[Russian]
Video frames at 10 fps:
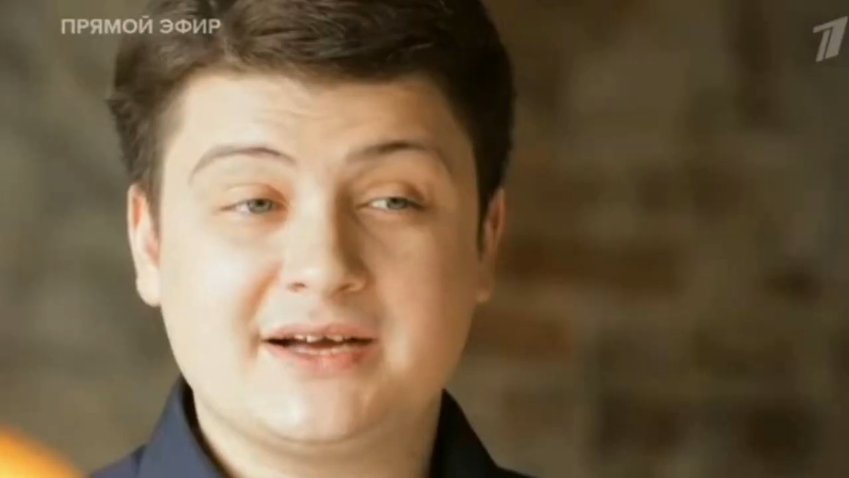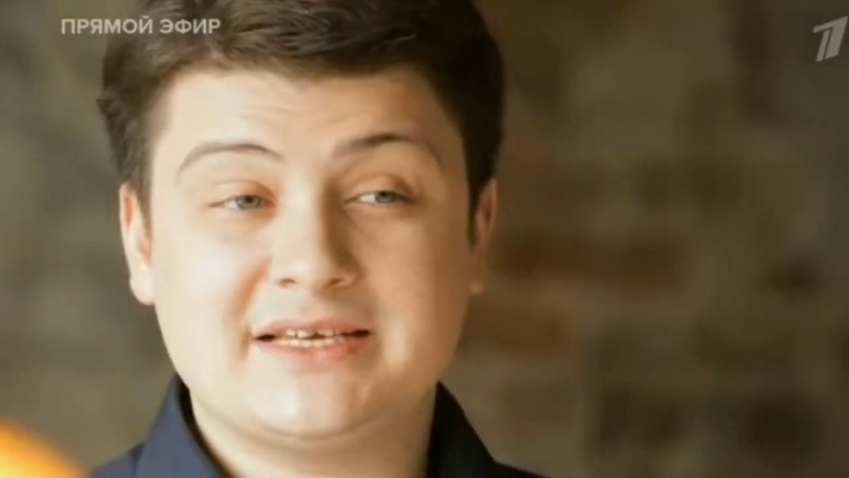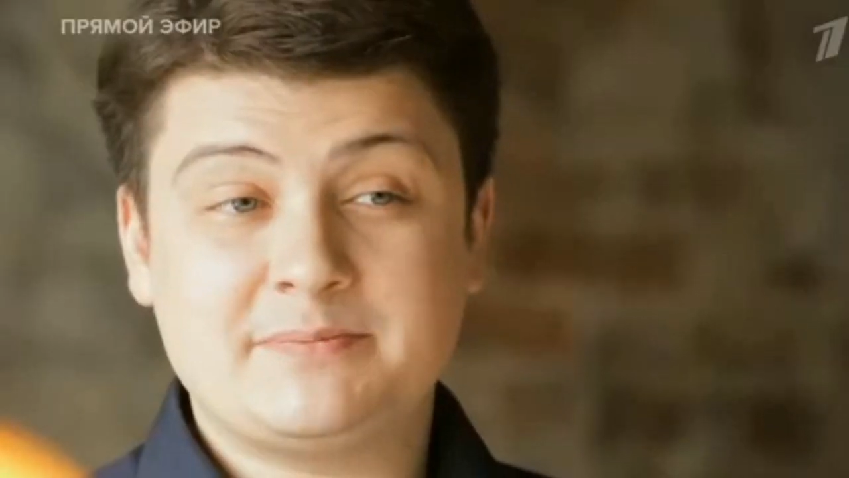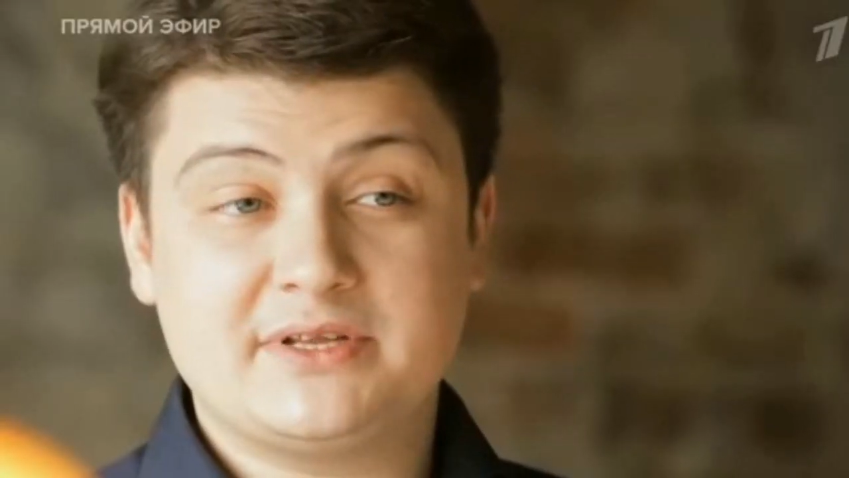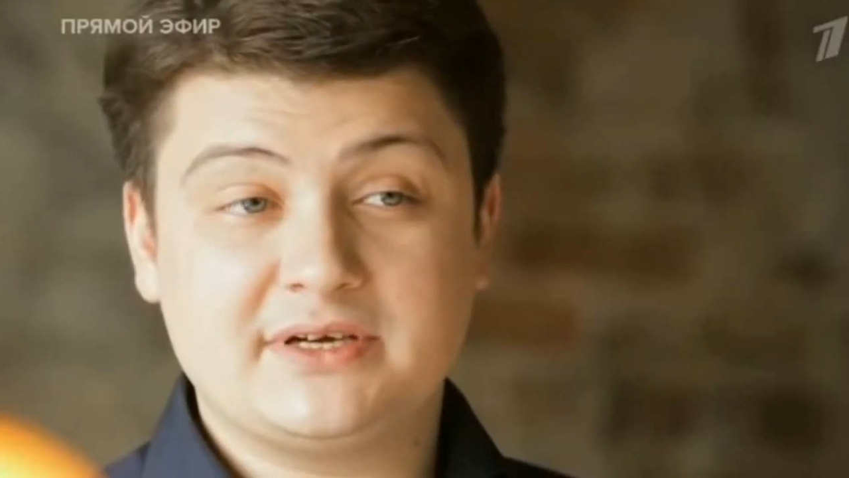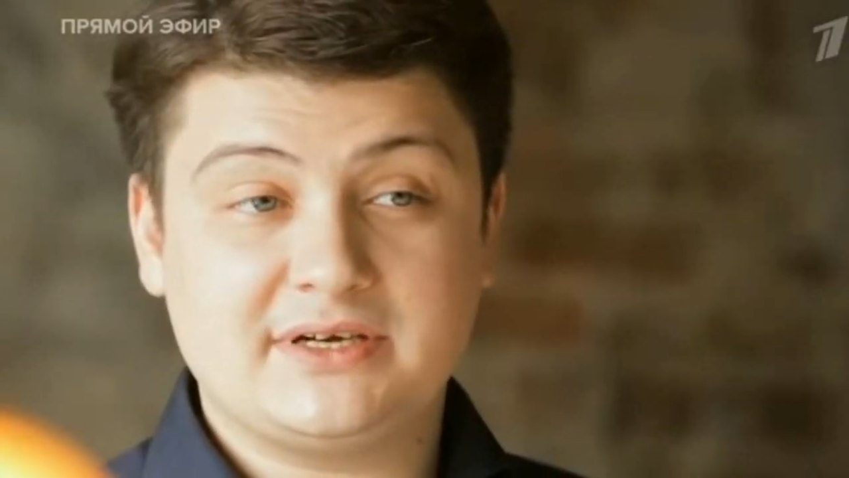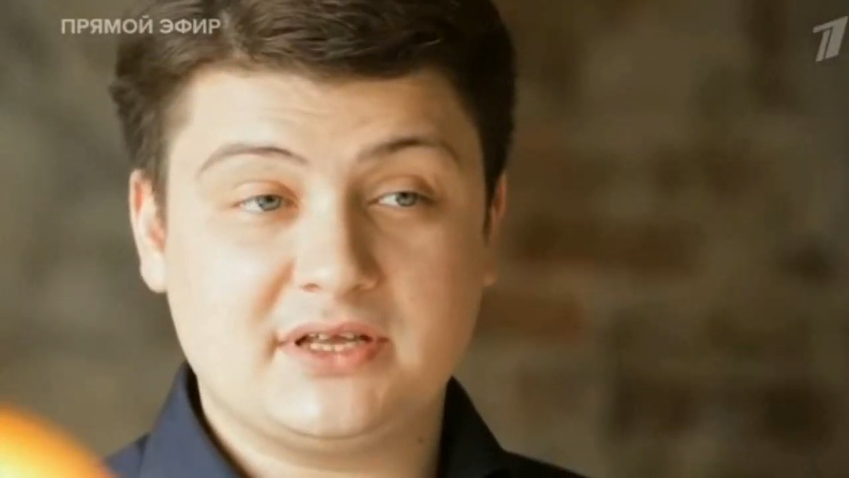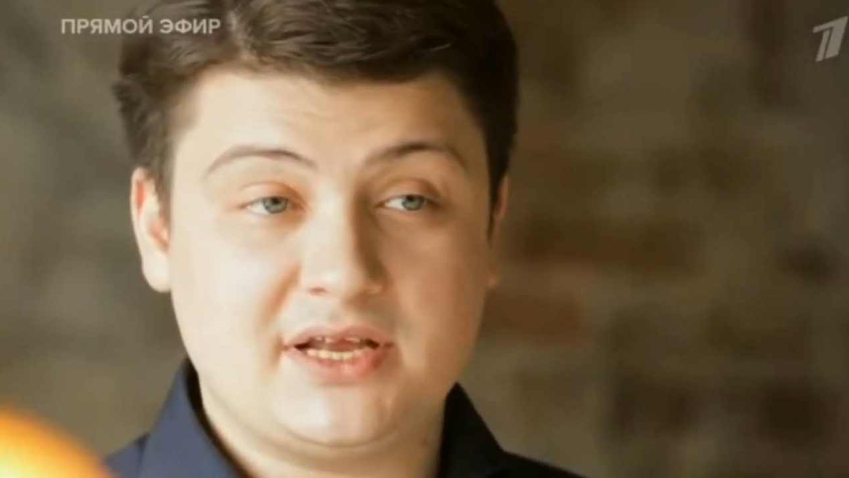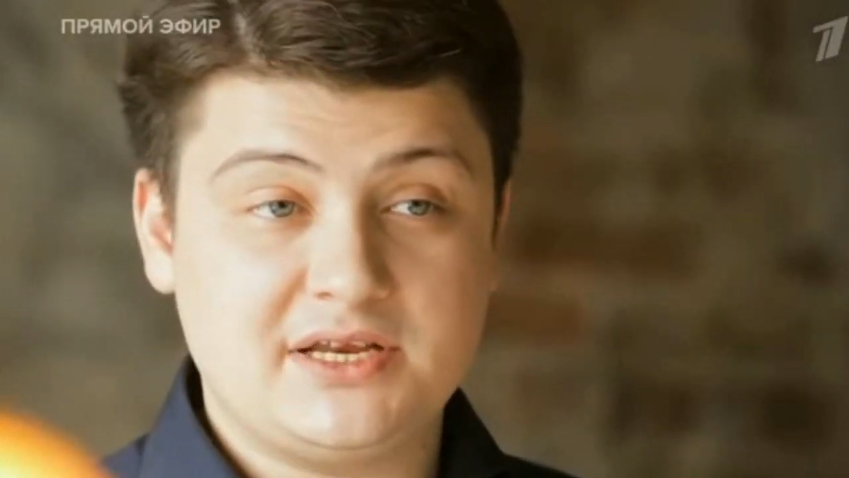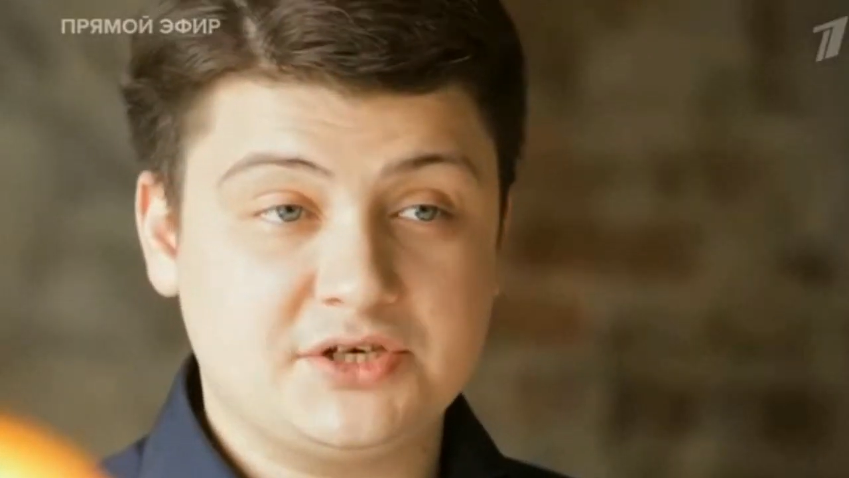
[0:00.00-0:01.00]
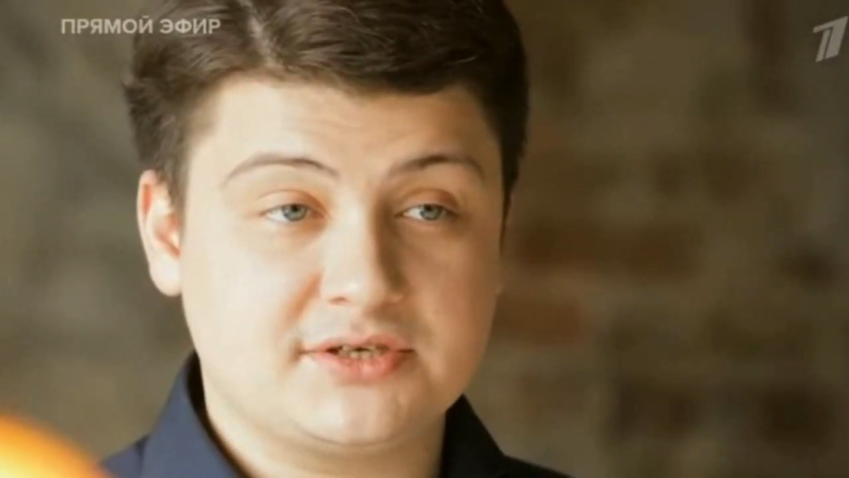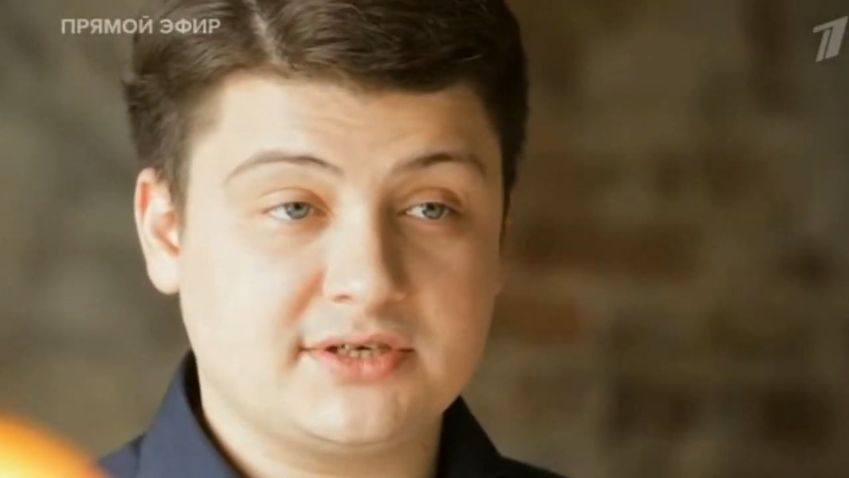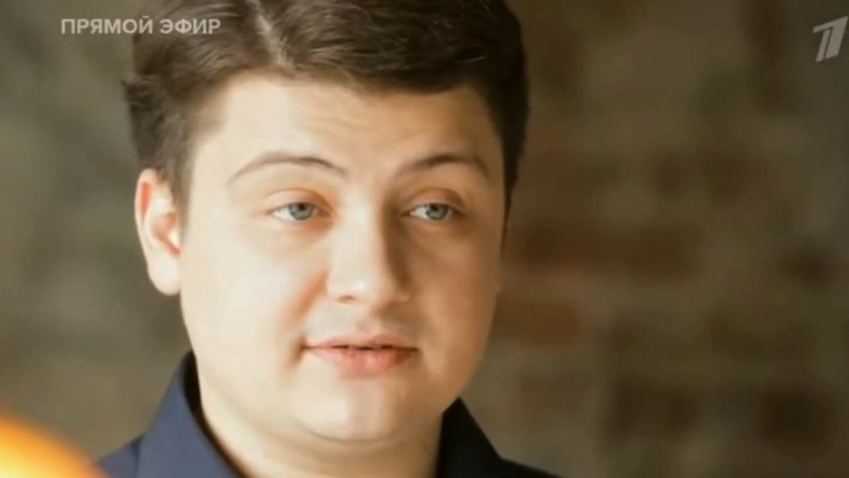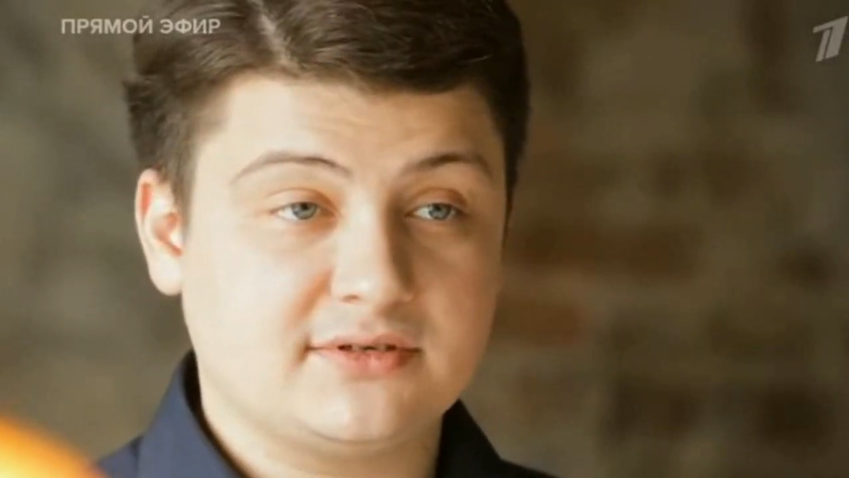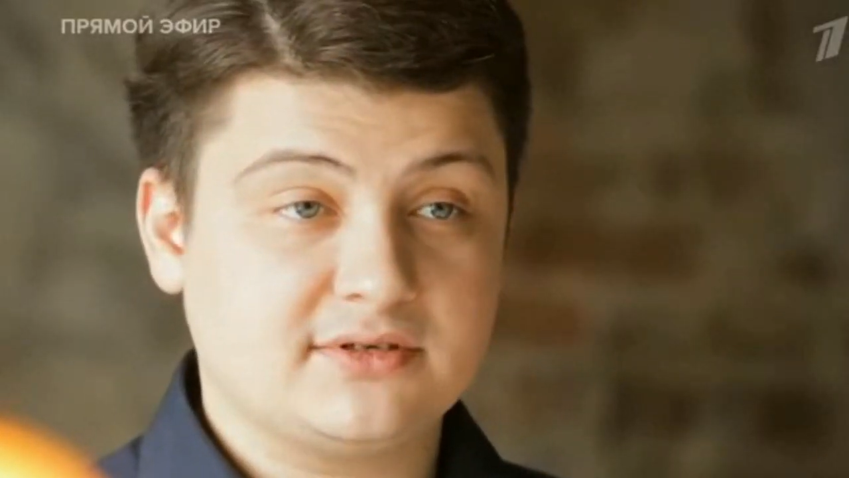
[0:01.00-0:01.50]
как Запада
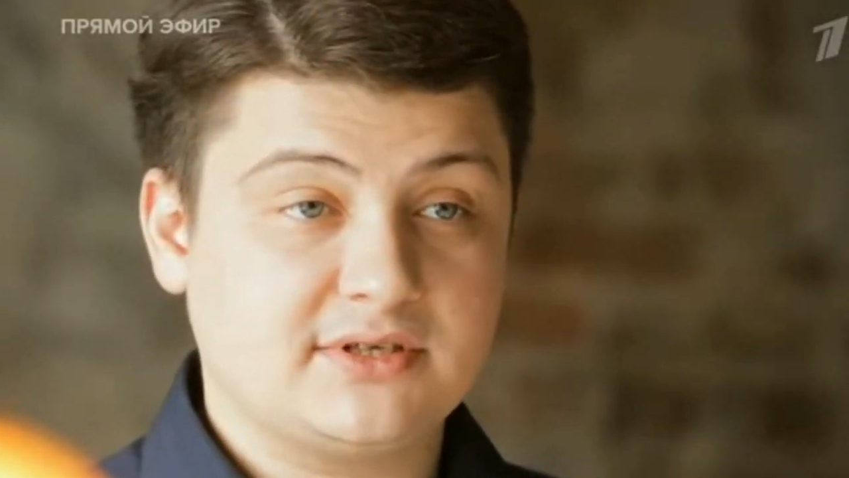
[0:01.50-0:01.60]
католического,